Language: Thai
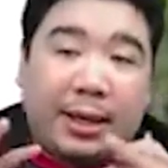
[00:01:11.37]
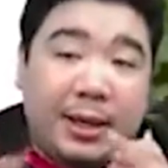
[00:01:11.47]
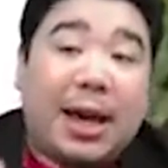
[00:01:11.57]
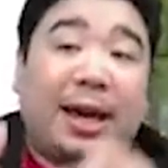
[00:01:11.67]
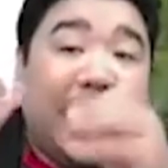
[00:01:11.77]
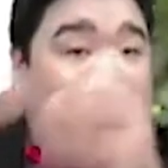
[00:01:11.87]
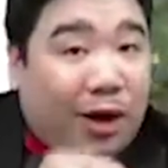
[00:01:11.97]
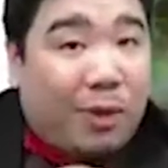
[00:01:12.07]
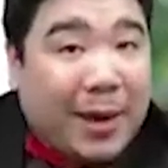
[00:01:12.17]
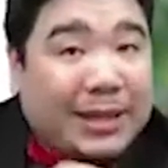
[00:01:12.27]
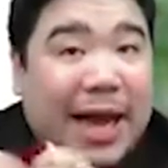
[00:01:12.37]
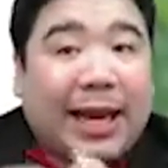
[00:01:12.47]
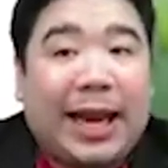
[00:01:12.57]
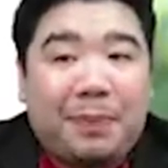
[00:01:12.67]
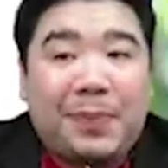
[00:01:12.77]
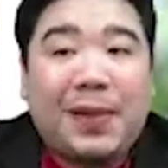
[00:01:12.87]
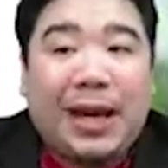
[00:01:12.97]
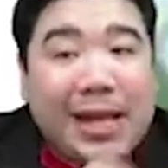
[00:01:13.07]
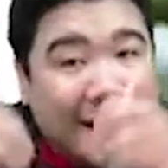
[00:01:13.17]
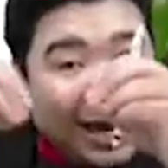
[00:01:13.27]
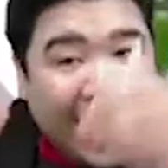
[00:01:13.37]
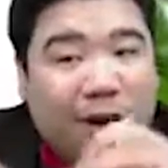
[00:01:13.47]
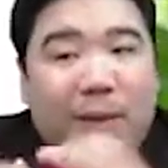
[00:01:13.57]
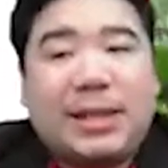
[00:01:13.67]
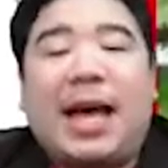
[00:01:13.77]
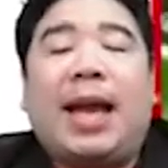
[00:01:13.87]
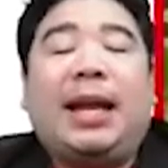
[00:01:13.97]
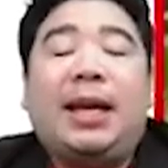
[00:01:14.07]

เลือกเลขลงไปใส่ครับ เลือกเลขลงไปใส่